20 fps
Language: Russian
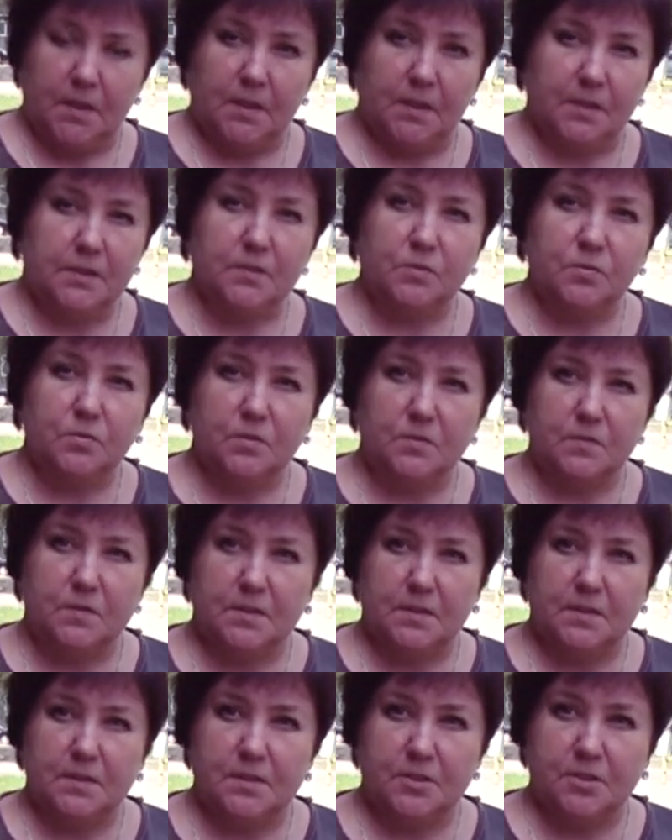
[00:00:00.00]
Этот
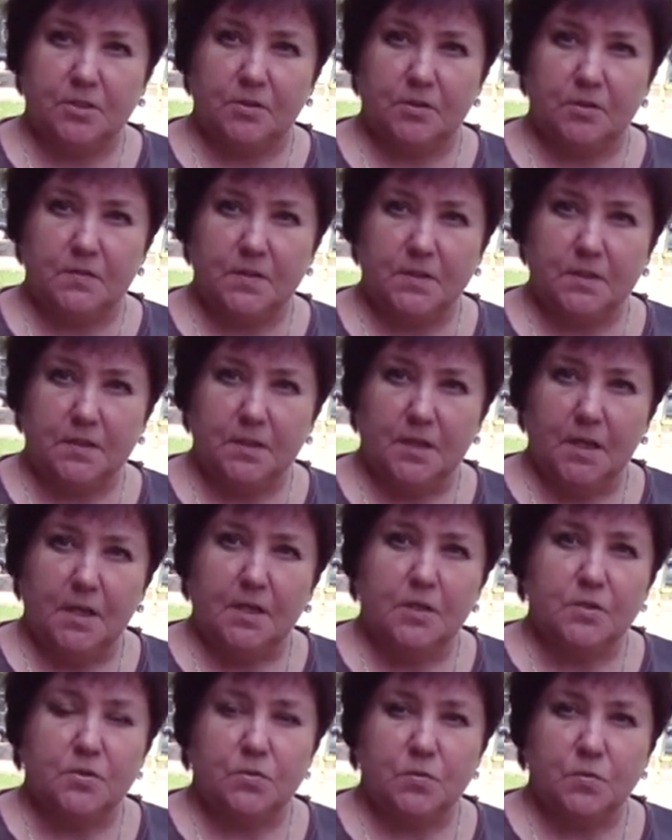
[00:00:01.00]
удивительный человек
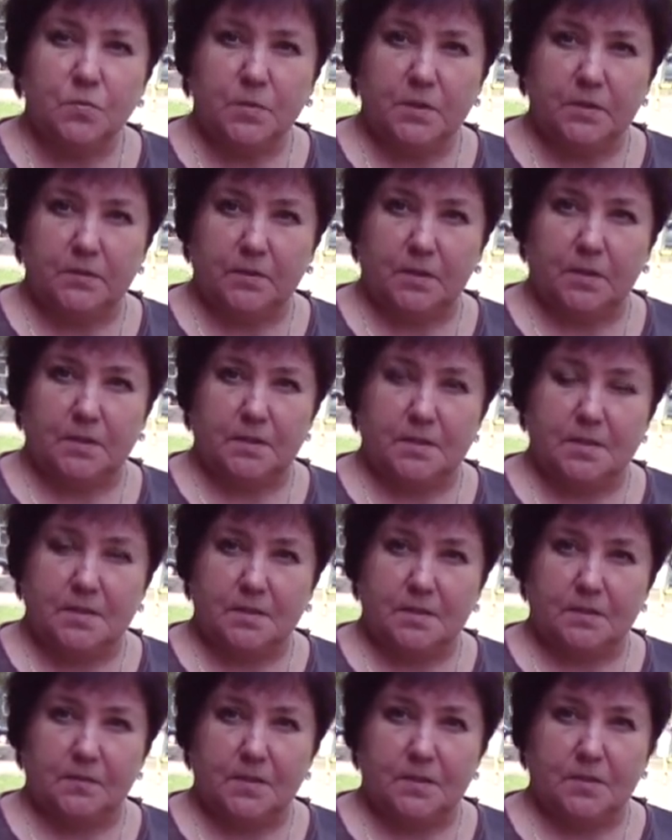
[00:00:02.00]
сумел
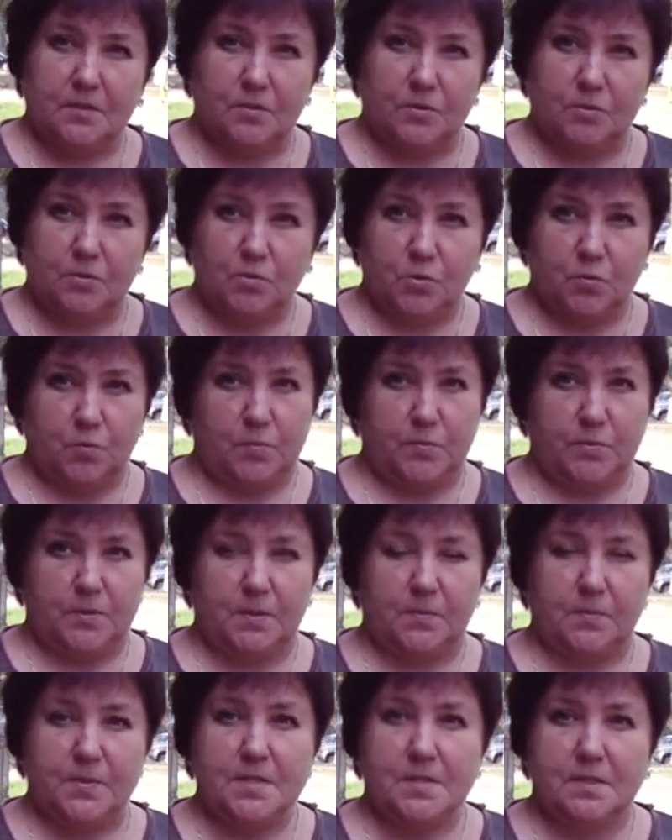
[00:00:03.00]
организовать службу
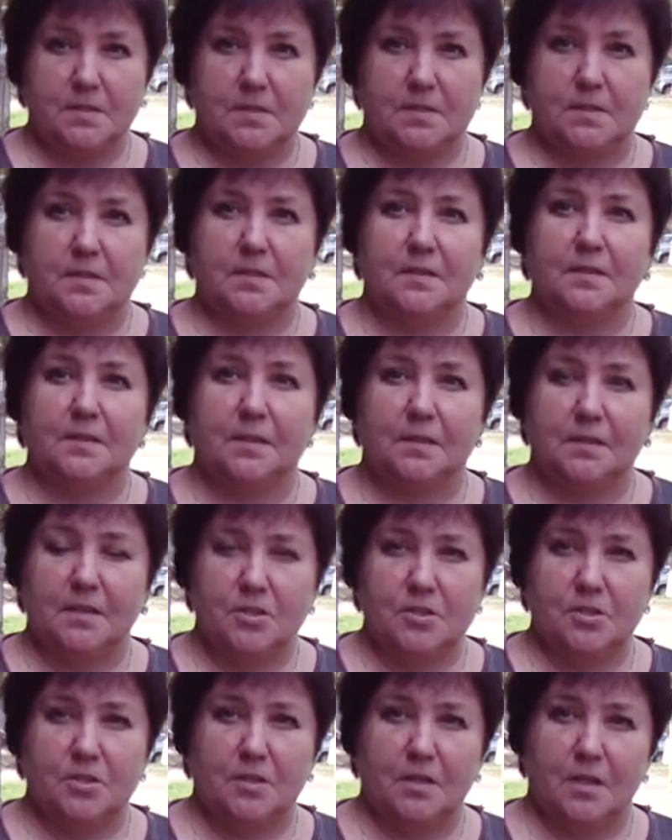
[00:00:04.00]
безопасности на
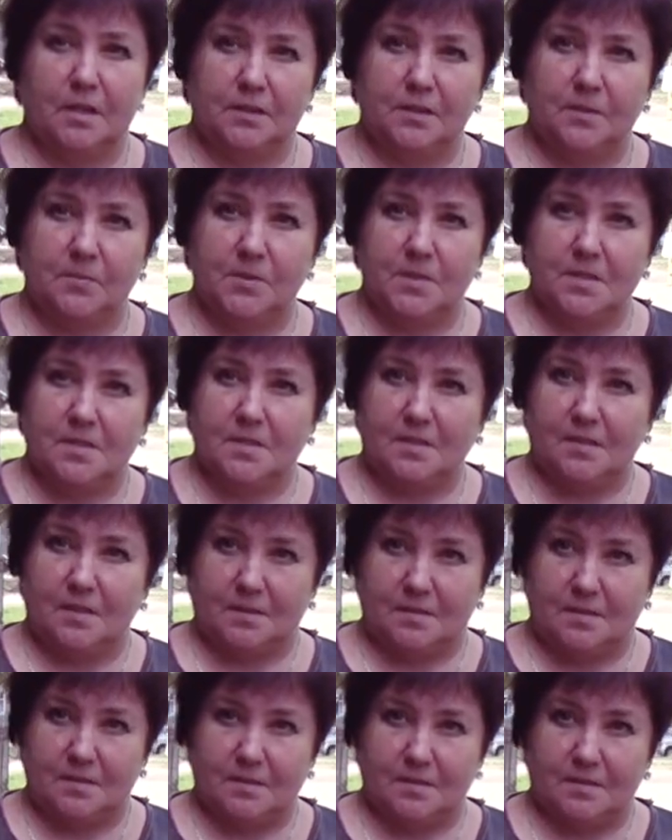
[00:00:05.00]
нашей атомной
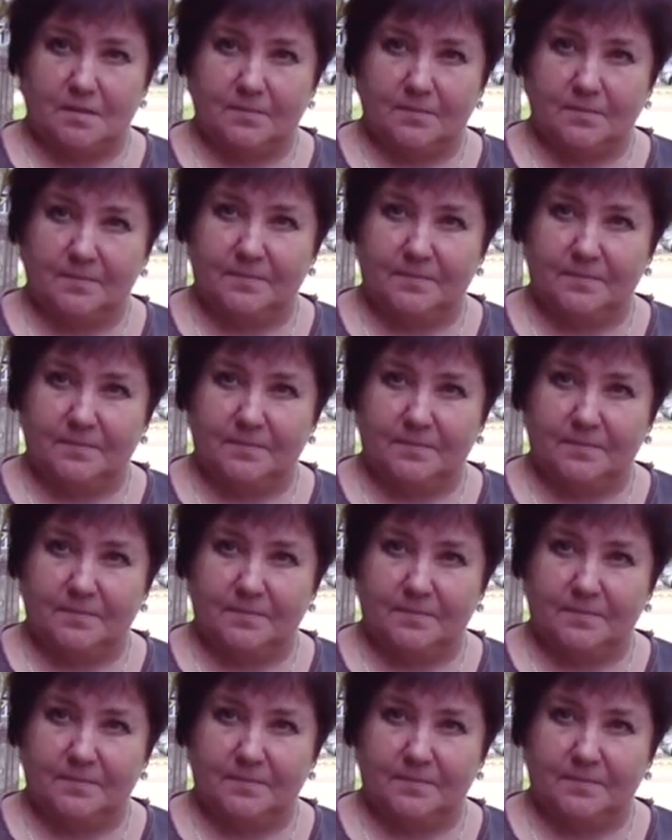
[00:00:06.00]
станции.